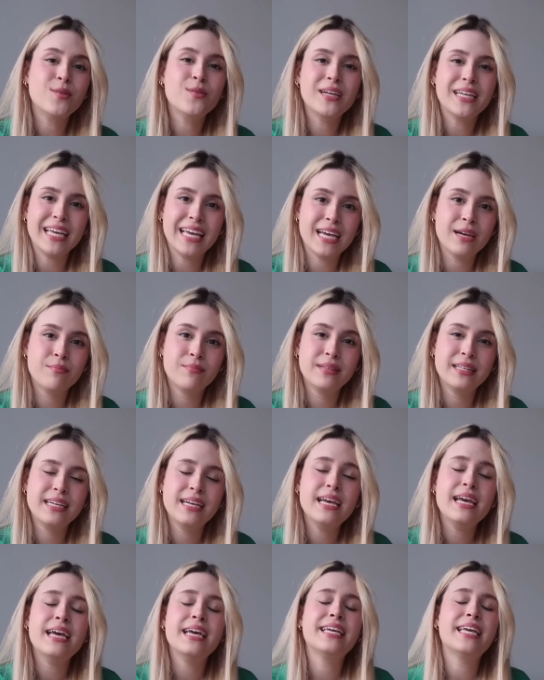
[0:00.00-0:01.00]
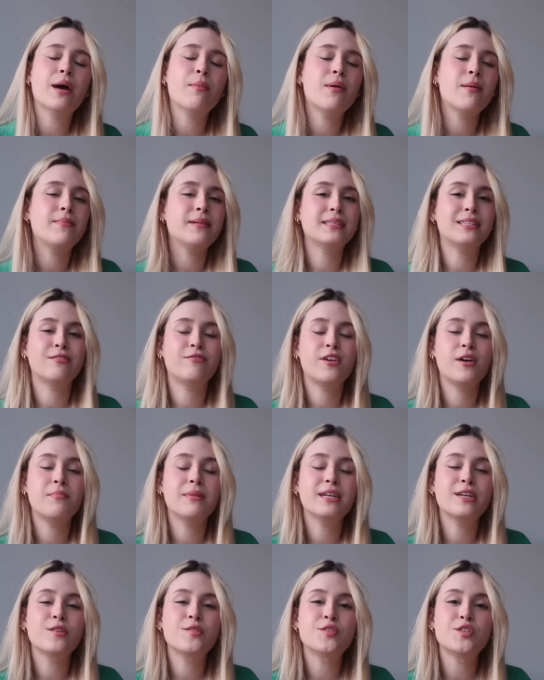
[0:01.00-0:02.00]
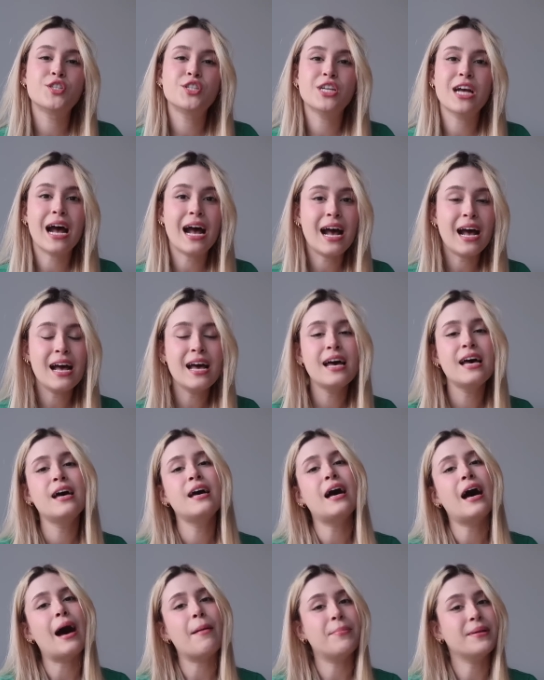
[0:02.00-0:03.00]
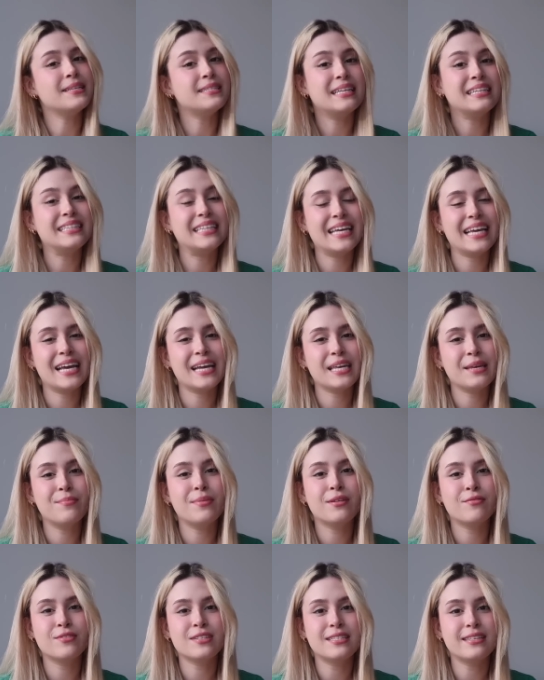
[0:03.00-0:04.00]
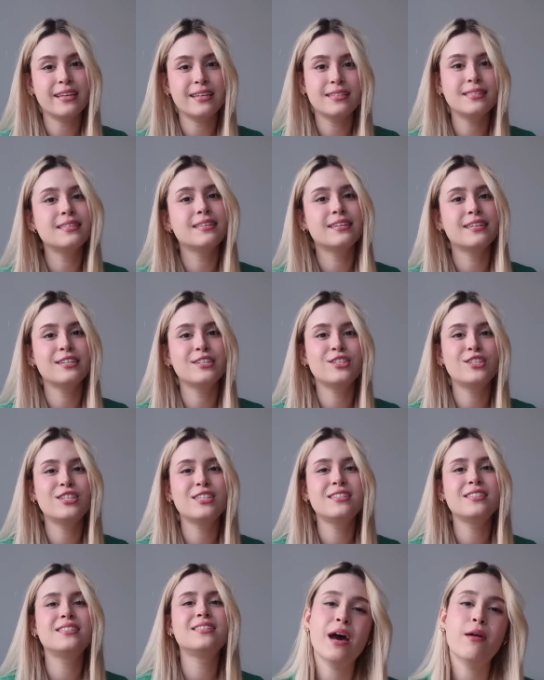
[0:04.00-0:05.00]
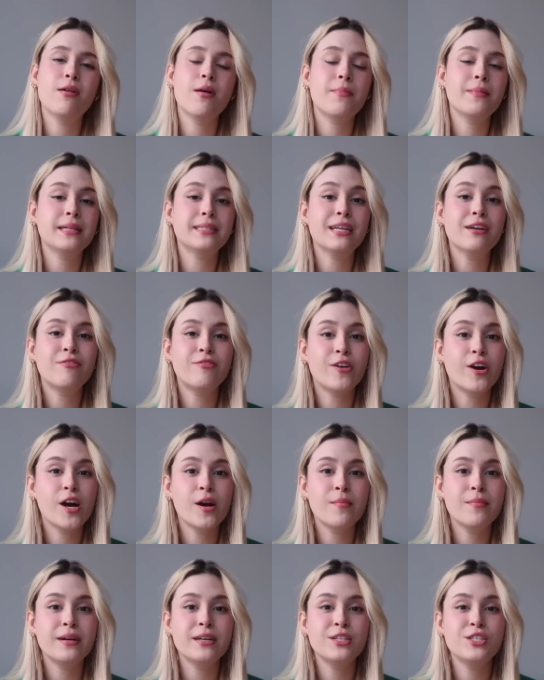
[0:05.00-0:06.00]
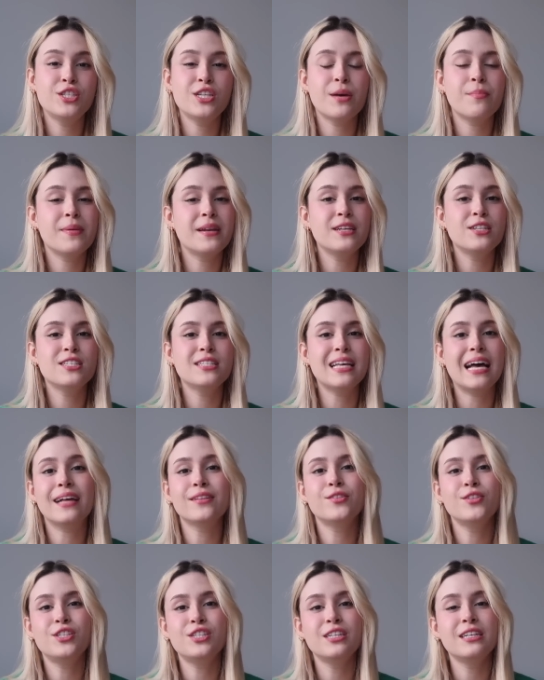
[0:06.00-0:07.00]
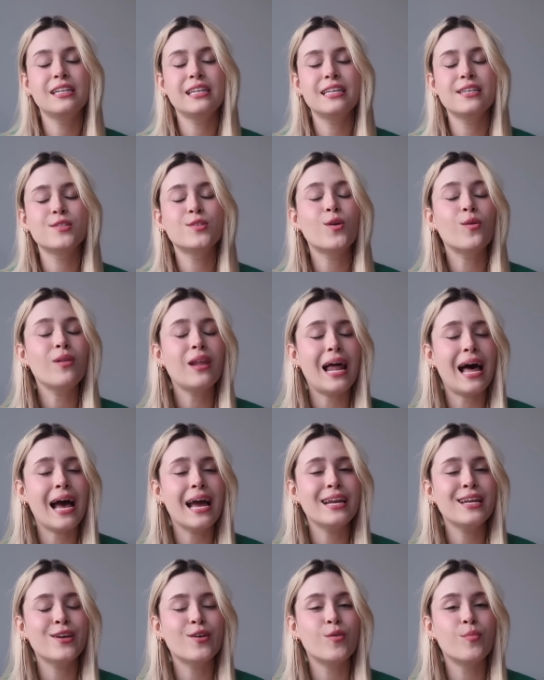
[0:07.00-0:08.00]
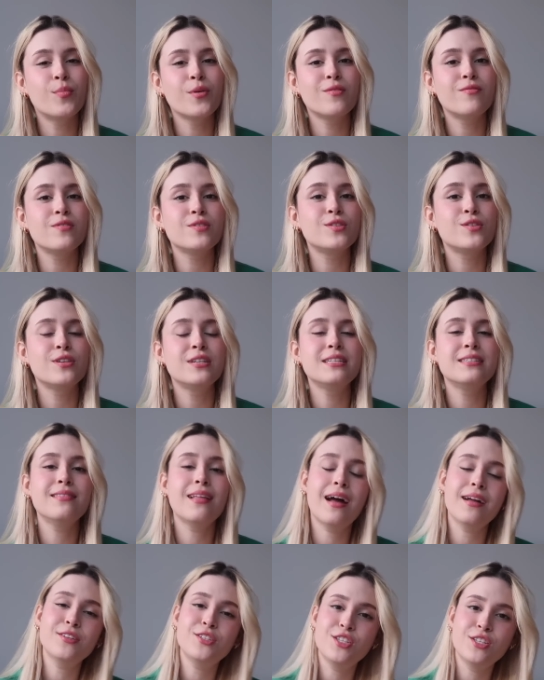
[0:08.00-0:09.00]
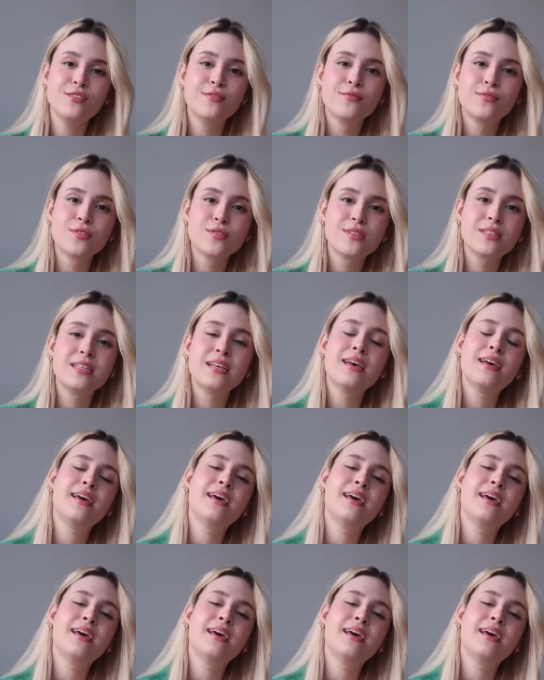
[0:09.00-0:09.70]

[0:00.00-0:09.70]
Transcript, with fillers: no Cambly, que é uma plataforma que eu já apresentei aqui pra vocês antes. É uma plataforma de aprendizado de inglês online com professores nativos